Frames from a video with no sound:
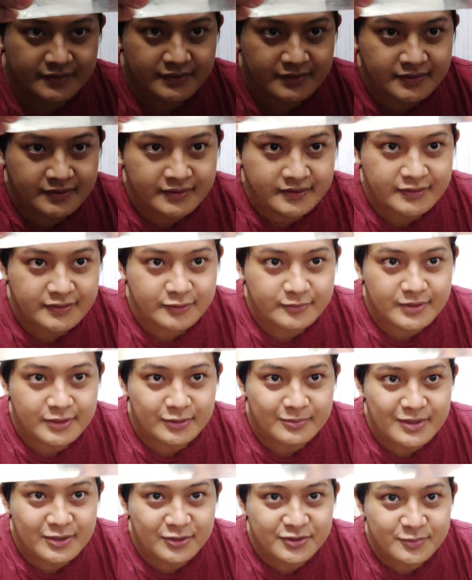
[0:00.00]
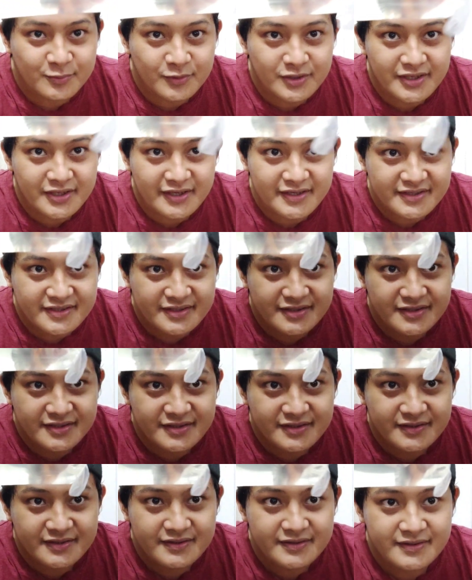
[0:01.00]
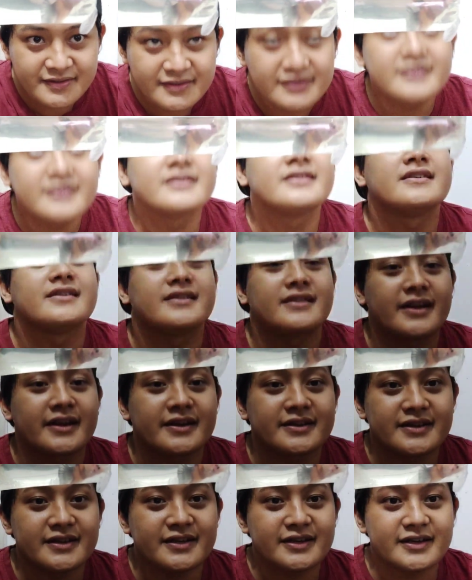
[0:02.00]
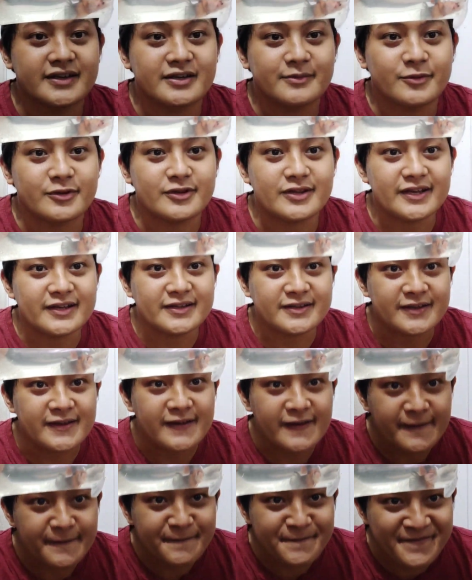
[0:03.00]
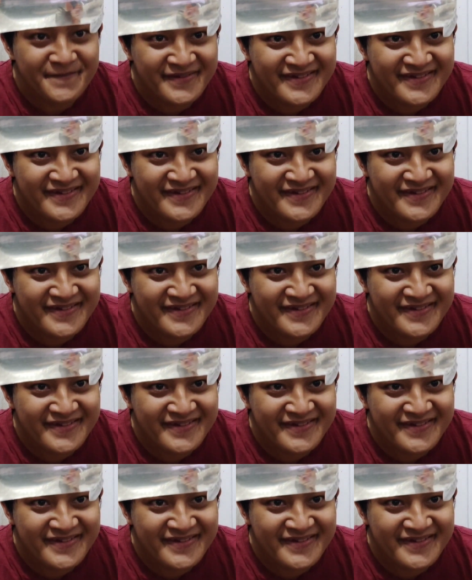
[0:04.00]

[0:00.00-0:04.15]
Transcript: Hmm, tuh baru-baru semua guys. Lightingnya, come on lighting.